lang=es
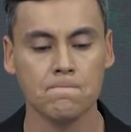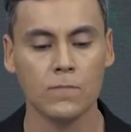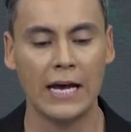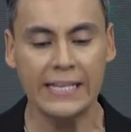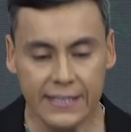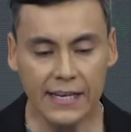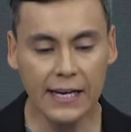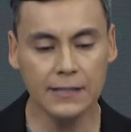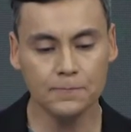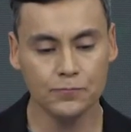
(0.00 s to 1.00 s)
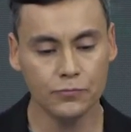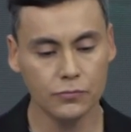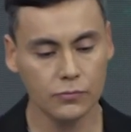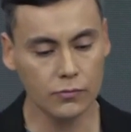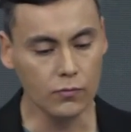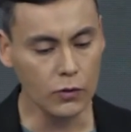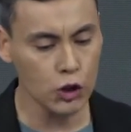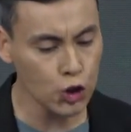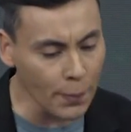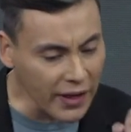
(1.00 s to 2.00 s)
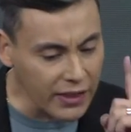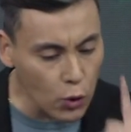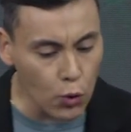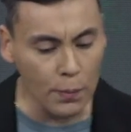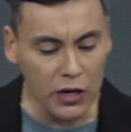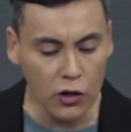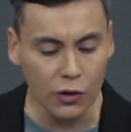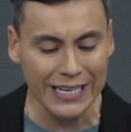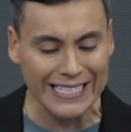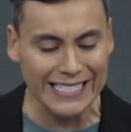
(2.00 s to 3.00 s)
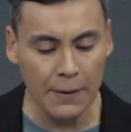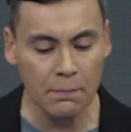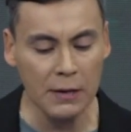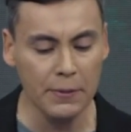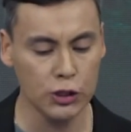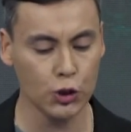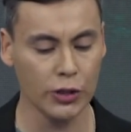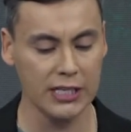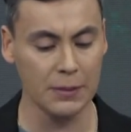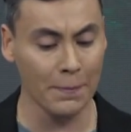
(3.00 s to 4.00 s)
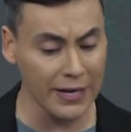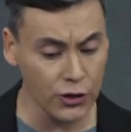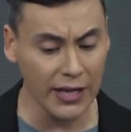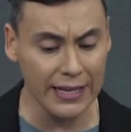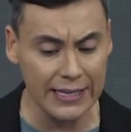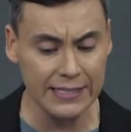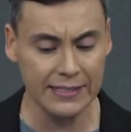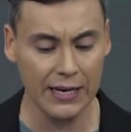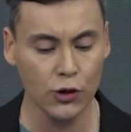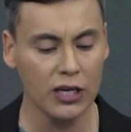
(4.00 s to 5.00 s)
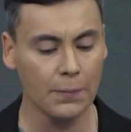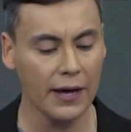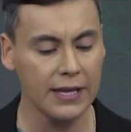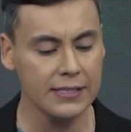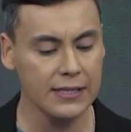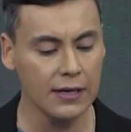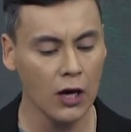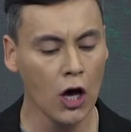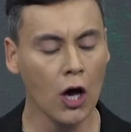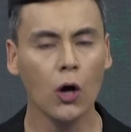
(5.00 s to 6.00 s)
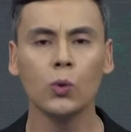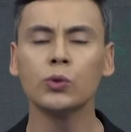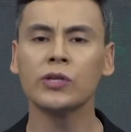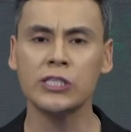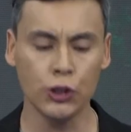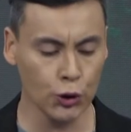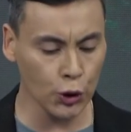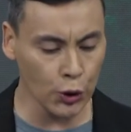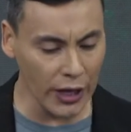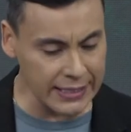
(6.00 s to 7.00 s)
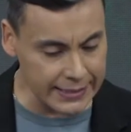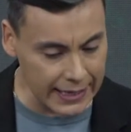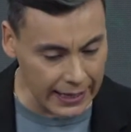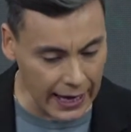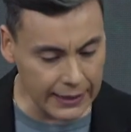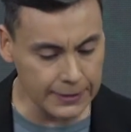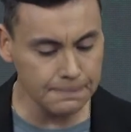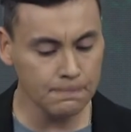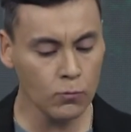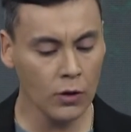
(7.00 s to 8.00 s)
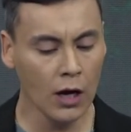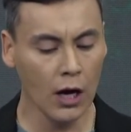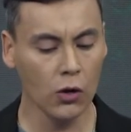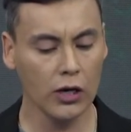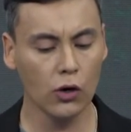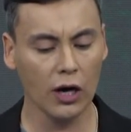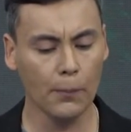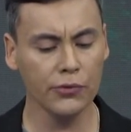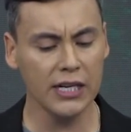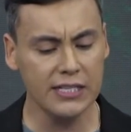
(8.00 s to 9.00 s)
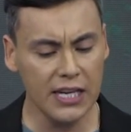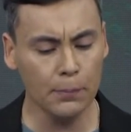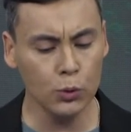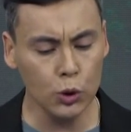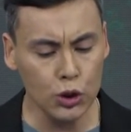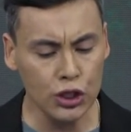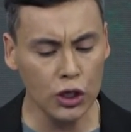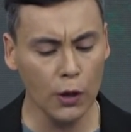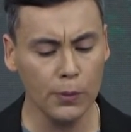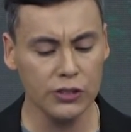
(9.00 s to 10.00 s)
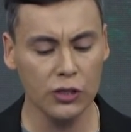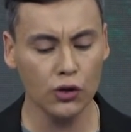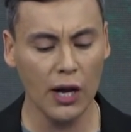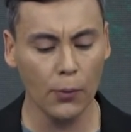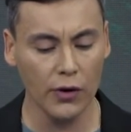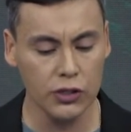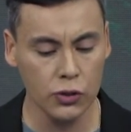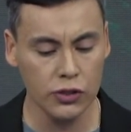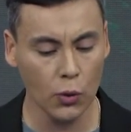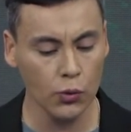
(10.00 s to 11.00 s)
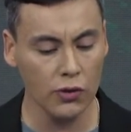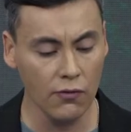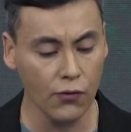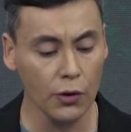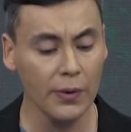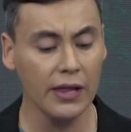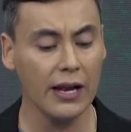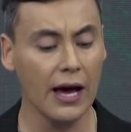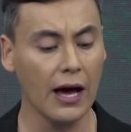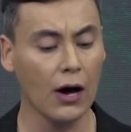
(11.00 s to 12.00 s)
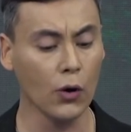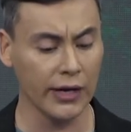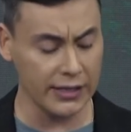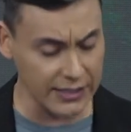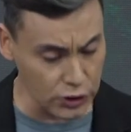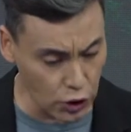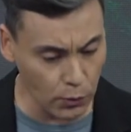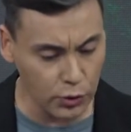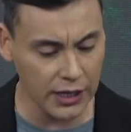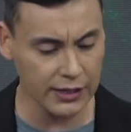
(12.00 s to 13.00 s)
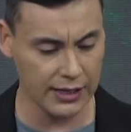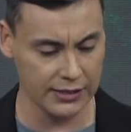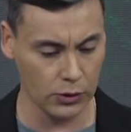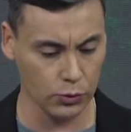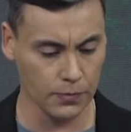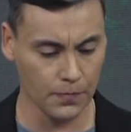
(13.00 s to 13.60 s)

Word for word: En Chile son más de 1.100.000 personas mayores de 15 años que padecen un trastorno de ansiedad lo que corresponde al 6.5% de la población según un informe de la Organización Mundial de la Salud.